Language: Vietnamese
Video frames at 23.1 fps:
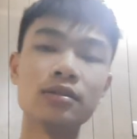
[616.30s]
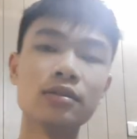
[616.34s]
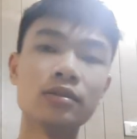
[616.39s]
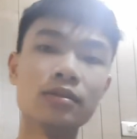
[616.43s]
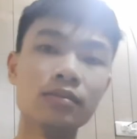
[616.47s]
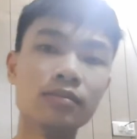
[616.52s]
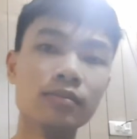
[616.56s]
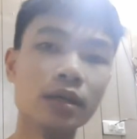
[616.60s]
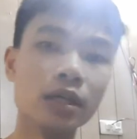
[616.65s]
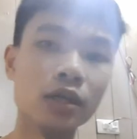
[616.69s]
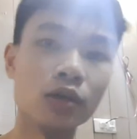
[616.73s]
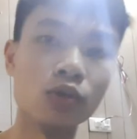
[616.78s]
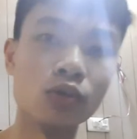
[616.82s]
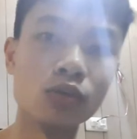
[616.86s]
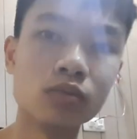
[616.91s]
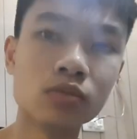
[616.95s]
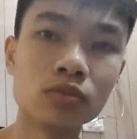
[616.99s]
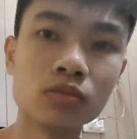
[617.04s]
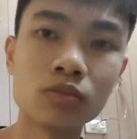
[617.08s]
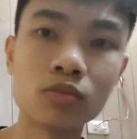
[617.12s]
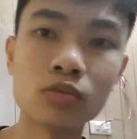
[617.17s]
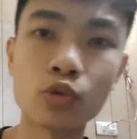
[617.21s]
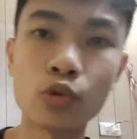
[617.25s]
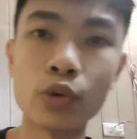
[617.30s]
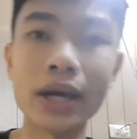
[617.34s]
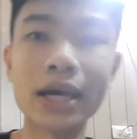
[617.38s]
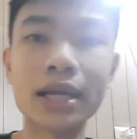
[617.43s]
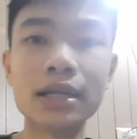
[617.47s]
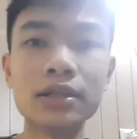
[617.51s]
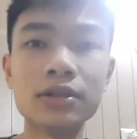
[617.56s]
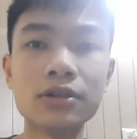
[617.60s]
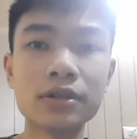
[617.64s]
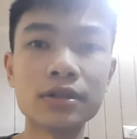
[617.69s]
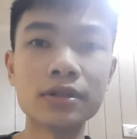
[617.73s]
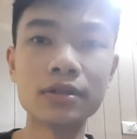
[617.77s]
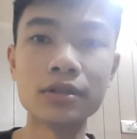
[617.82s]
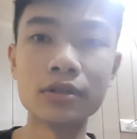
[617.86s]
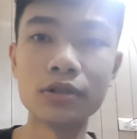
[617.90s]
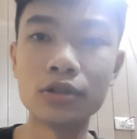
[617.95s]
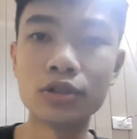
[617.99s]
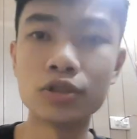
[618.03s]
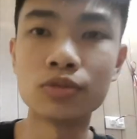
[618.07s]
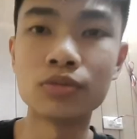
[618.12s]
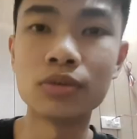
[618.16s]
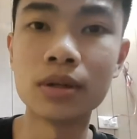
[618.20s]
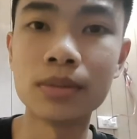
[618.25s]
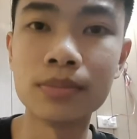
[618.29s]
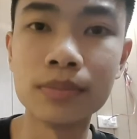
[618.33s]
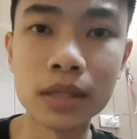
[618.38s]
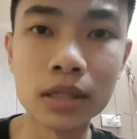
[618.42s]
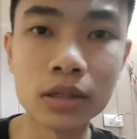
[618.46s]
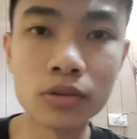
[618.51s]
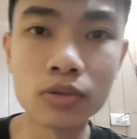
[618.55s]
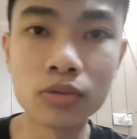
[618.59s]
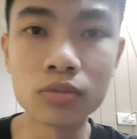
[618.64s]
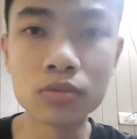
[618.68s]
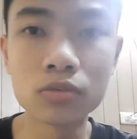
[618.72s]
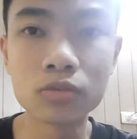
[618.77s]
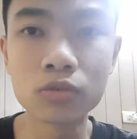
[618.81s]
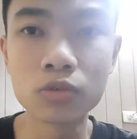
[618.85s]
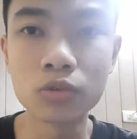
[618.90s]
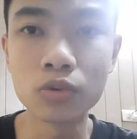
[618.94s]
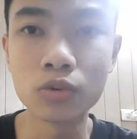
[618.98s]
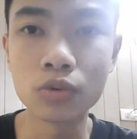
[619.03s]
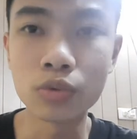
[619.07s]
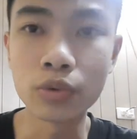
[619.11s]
mình cũng quen, nói chung là mình cũng cũng